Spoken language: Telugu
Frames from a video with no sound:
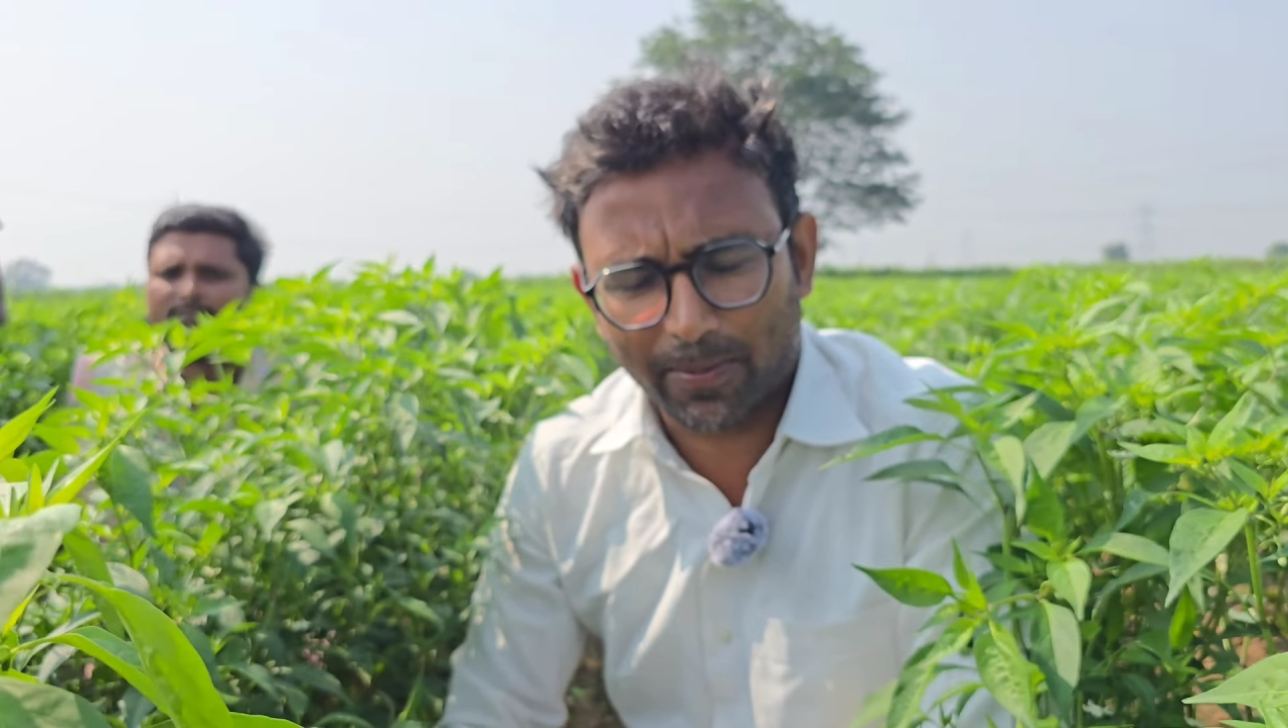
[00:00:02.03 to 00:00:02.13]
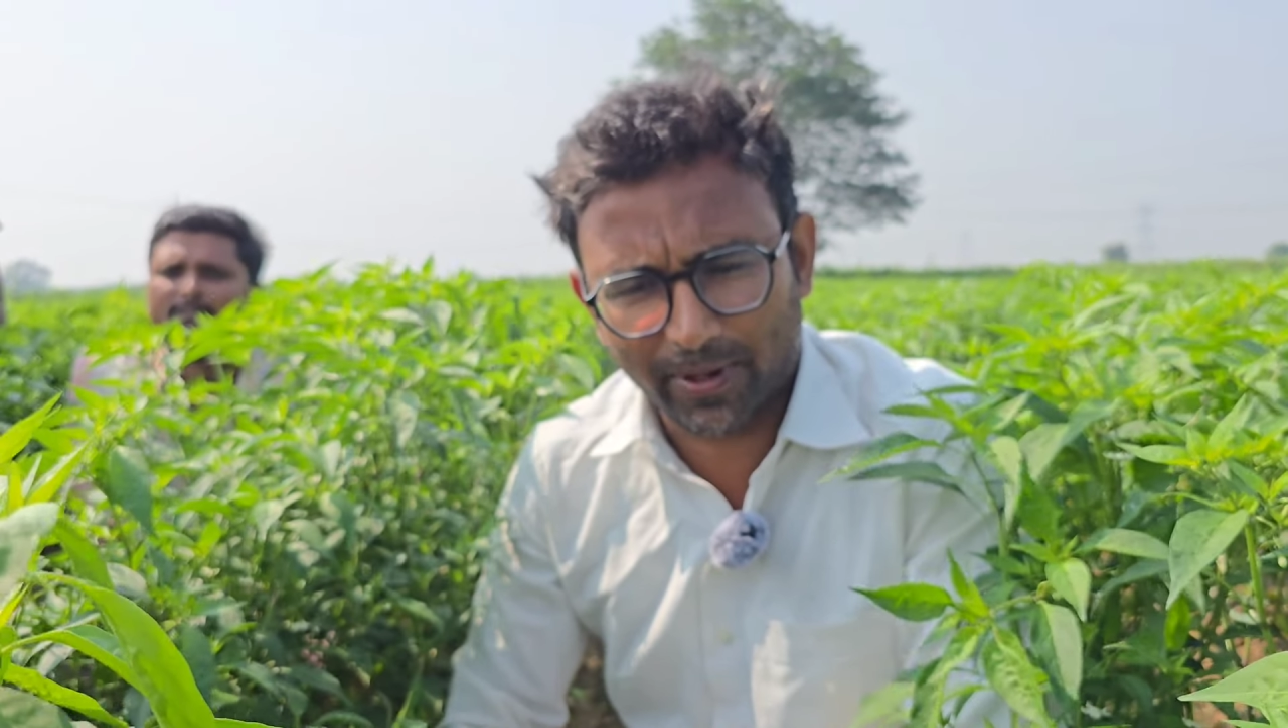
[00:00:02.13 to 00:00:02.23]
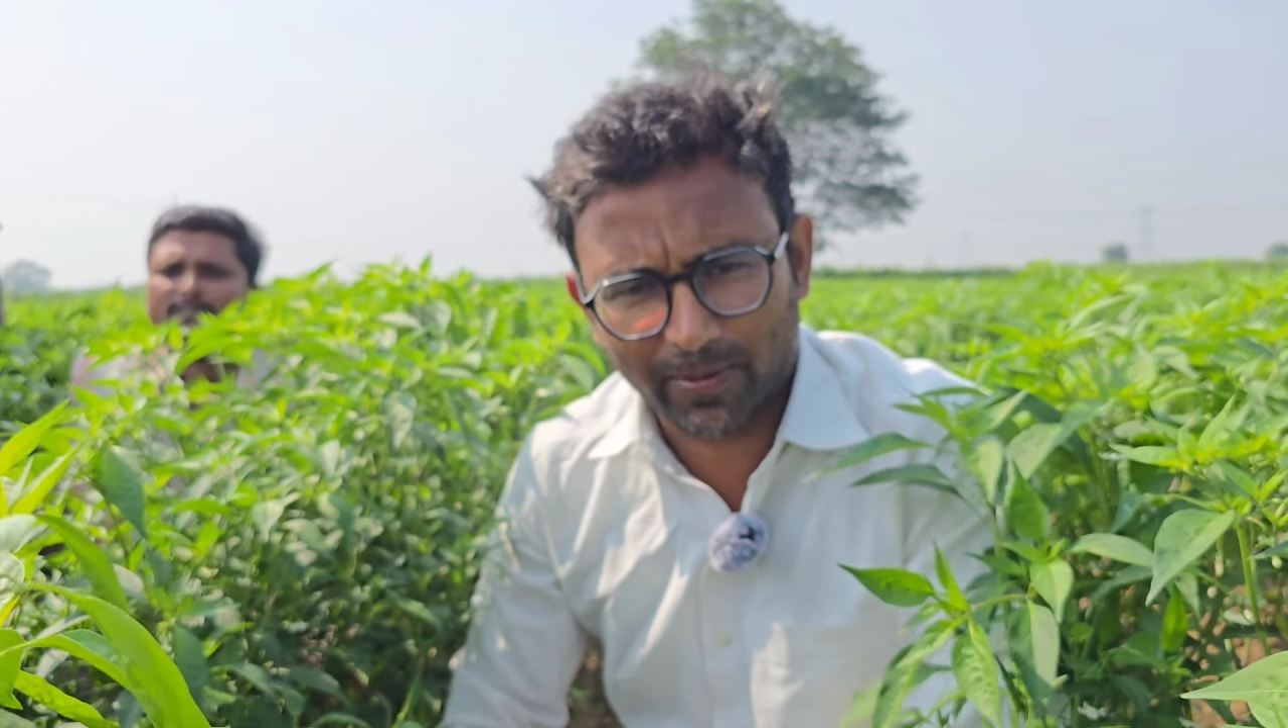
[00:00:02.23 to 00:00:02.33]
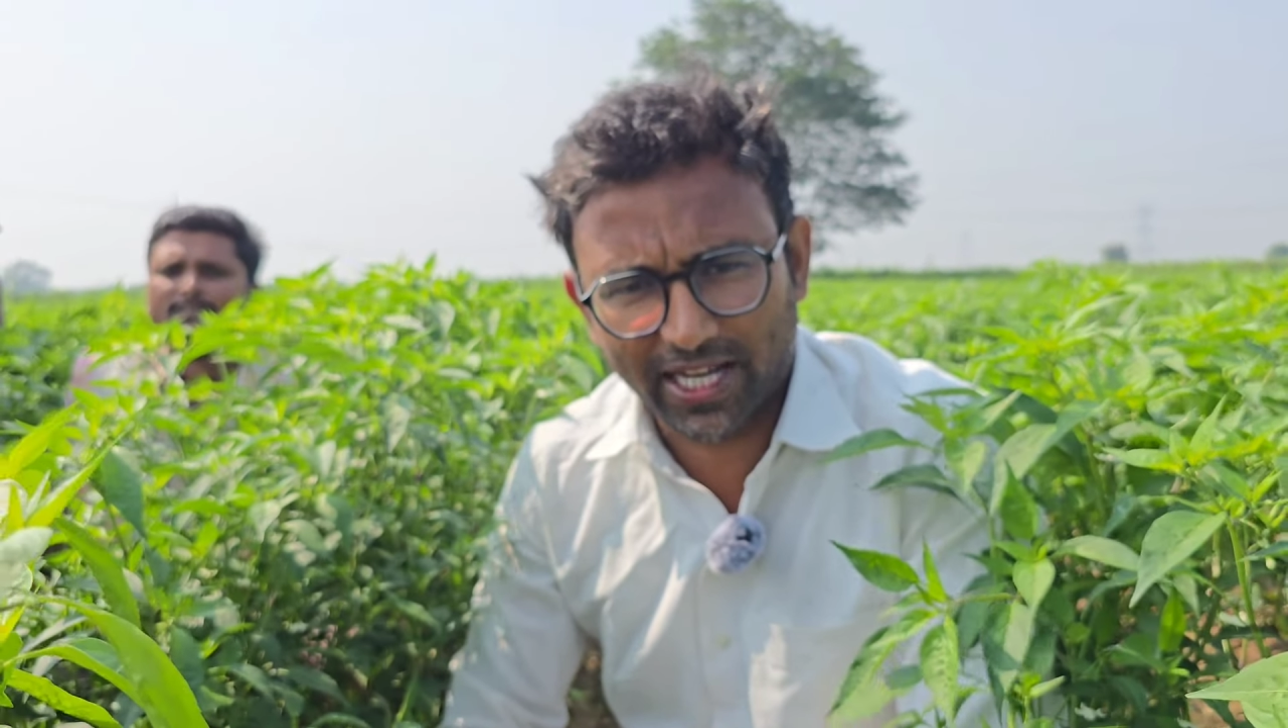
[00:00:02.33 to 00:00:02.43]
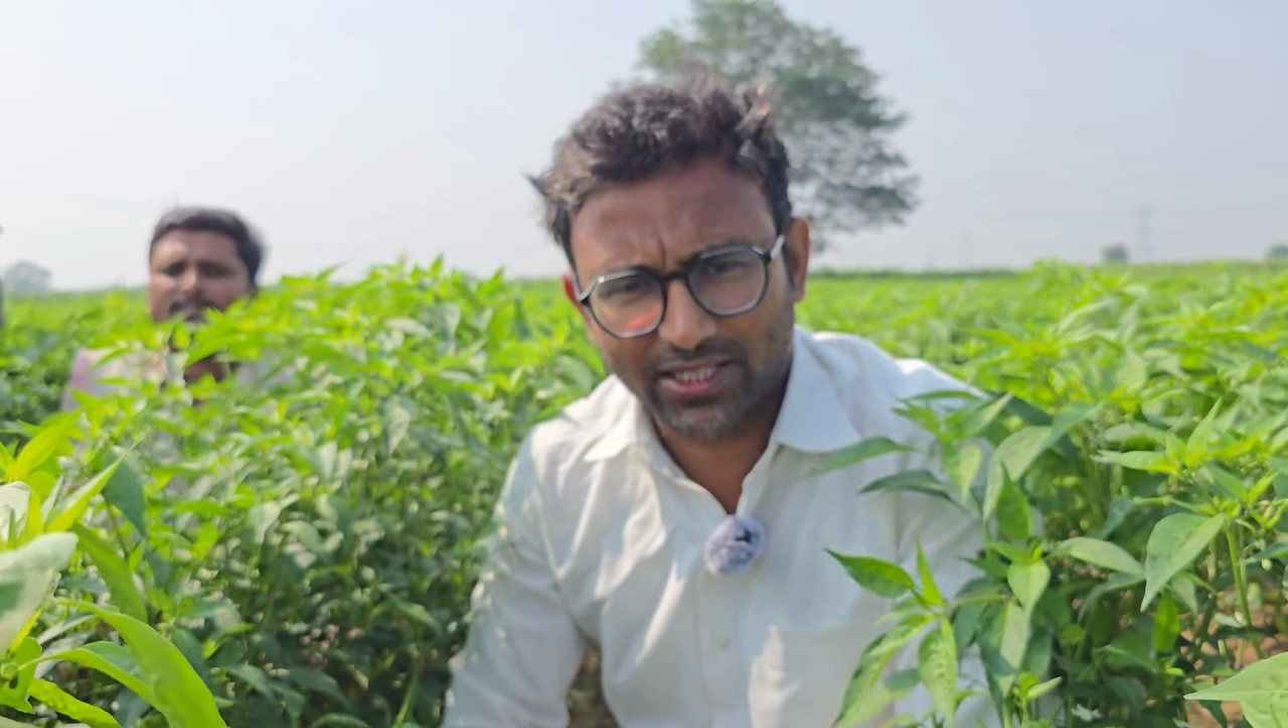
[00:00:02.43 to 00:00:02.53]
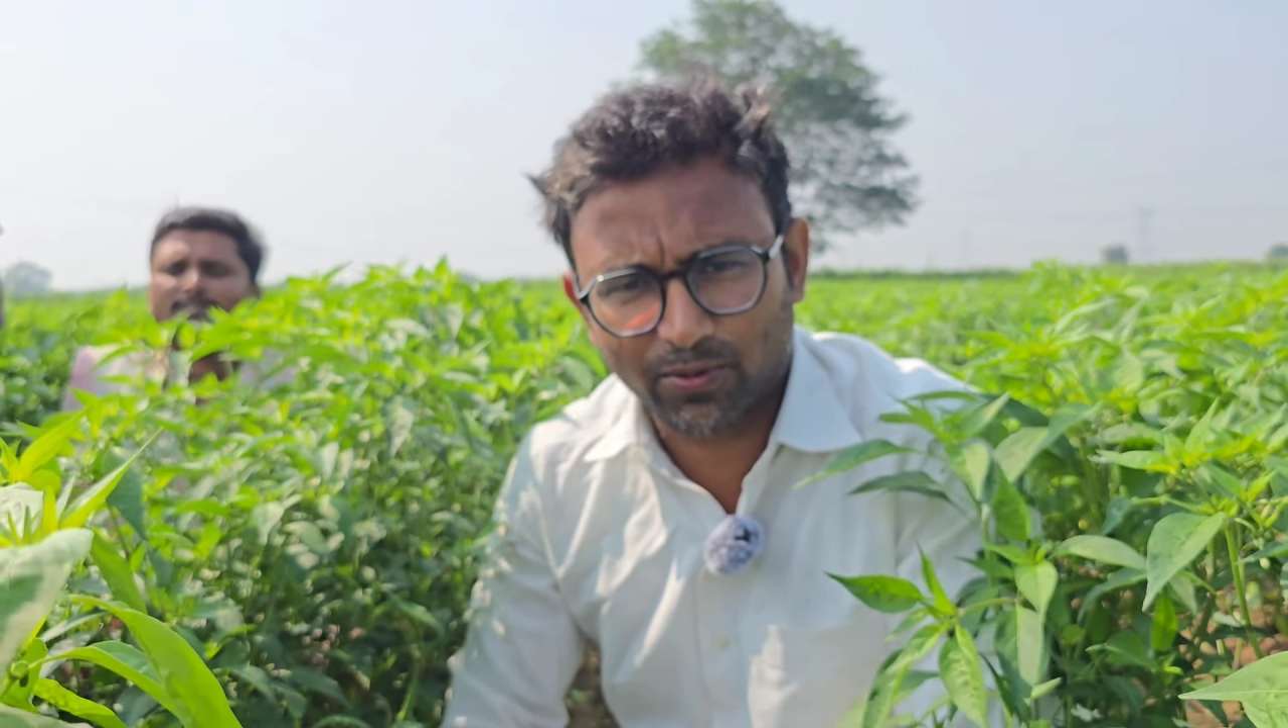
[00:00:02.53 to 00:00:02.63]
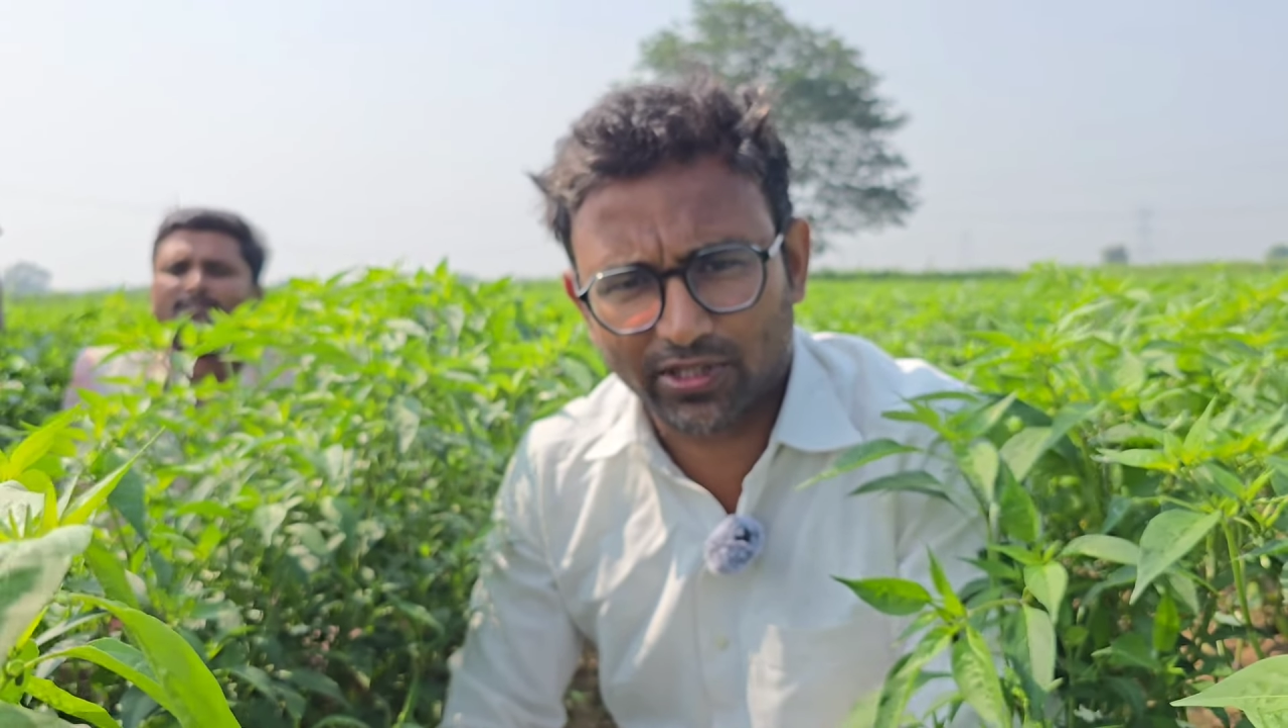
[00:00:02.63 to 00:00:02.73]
నా పేరు మహేష్